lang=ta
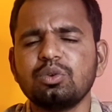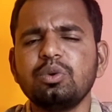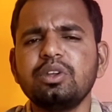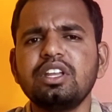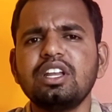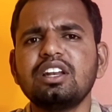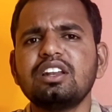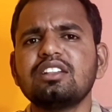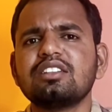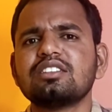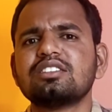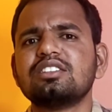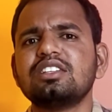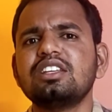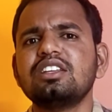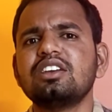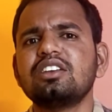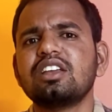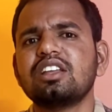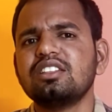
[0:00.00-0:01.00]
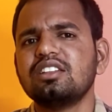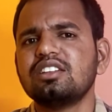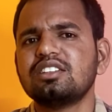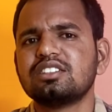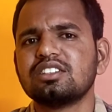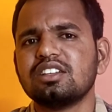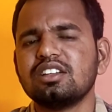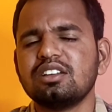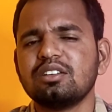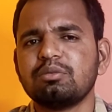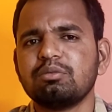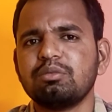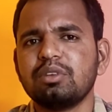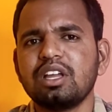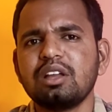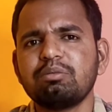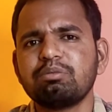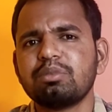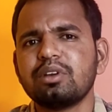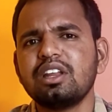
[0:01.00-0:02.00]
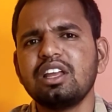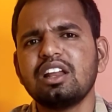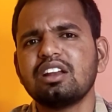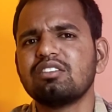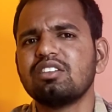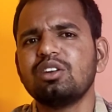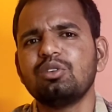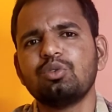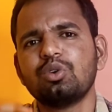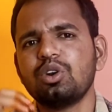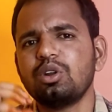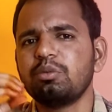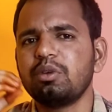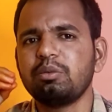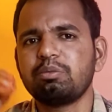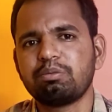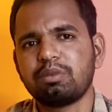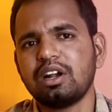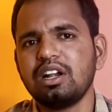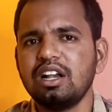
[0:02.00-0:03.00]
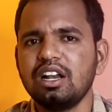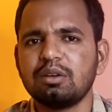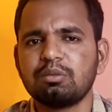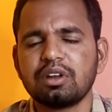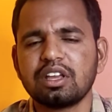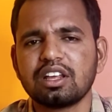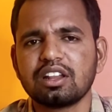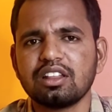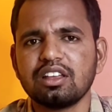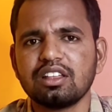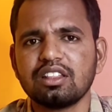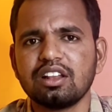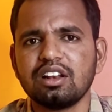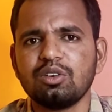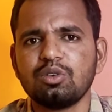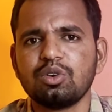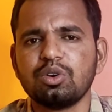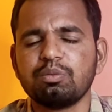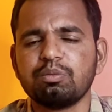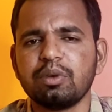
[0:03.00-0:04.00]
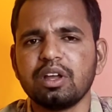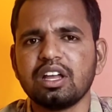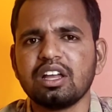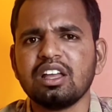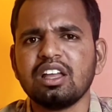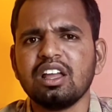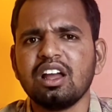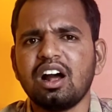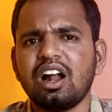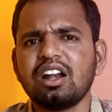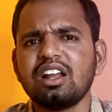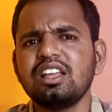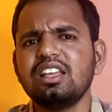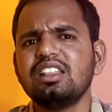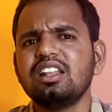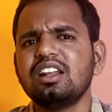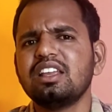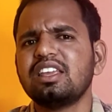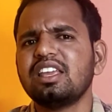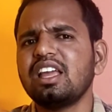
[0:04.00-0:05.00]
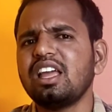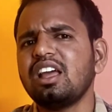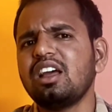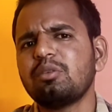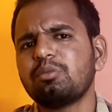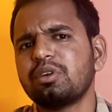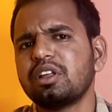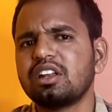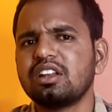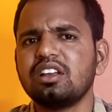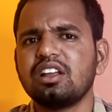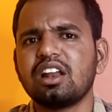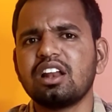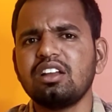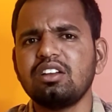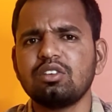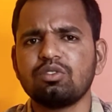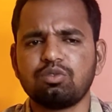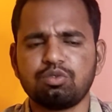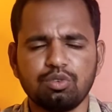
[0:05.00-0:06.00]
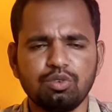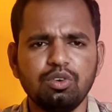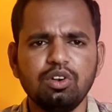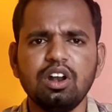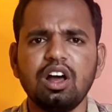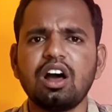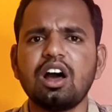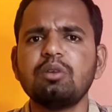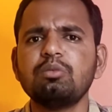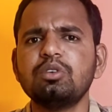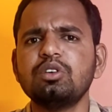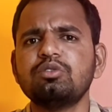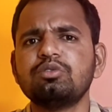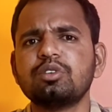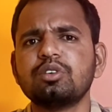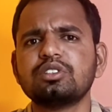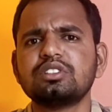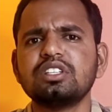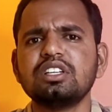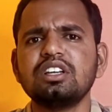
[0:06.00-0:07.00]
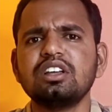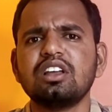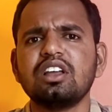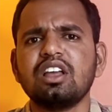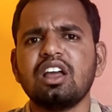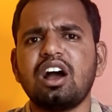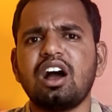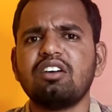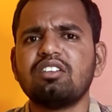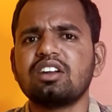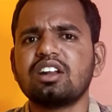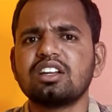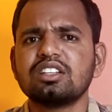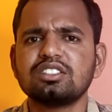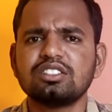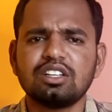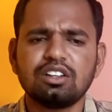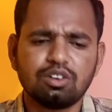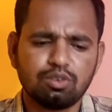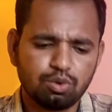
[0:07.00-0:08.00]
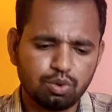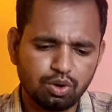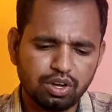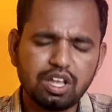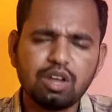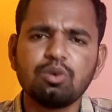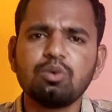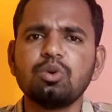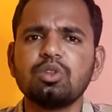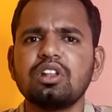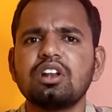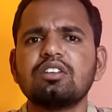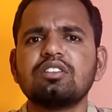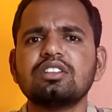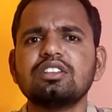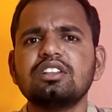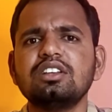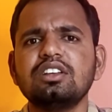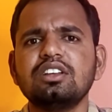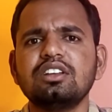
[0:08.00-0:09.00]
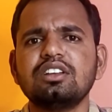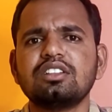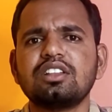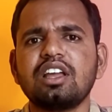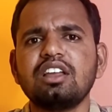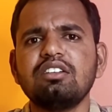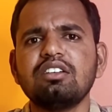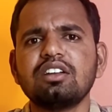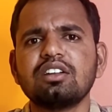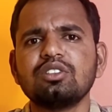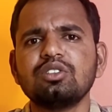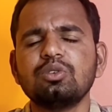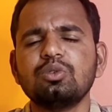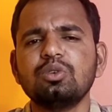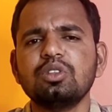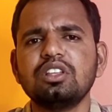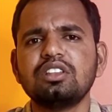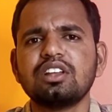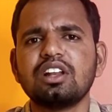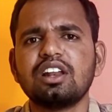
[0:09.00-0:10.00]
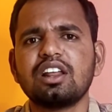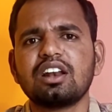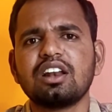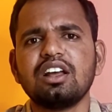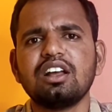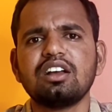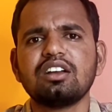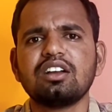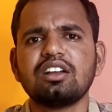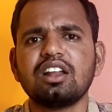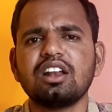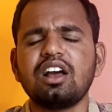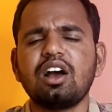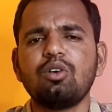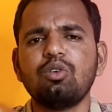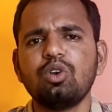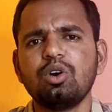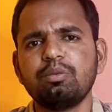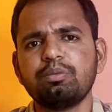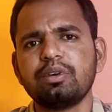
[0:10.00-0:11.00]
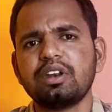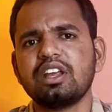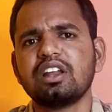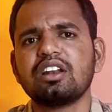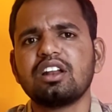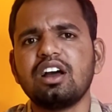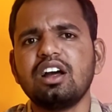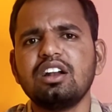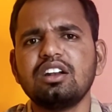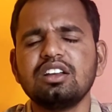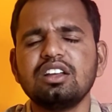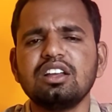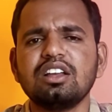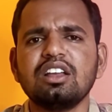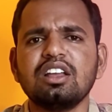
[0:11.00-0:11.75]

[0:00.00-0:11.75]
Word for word: தூங்கிட்டு இருந்த சிங்கம் எழுந்திரிச்சு மிகப்பெரிய அளவில் ஒன்றுமே பண்ணல தான் இதில் உண்மை ஆனால் இதில் ஏன் அப்படின்னா ஏன்னா ஃபுல் ஆர்முடு ஃபோர்ஸு அவன் நினச்சா ஒரே ஊதில் வந்து தைவான் வந்து ஊதி தள்ளிடலாம் ஏன்னா அவ்வளோ பெரிய நாடு